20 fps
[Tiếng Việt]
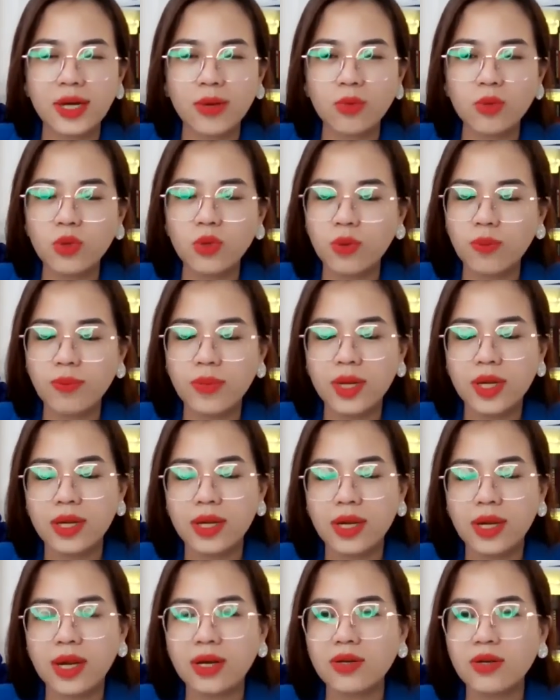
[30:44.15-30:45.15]
trong dung
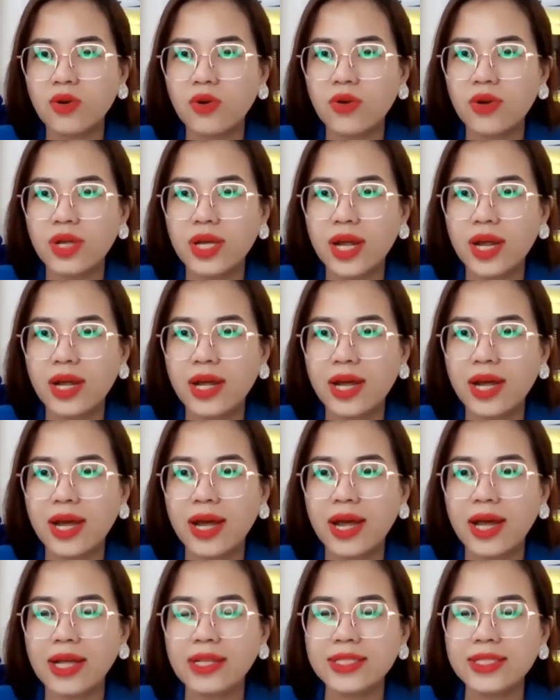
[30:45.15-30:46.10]
à, rồi à,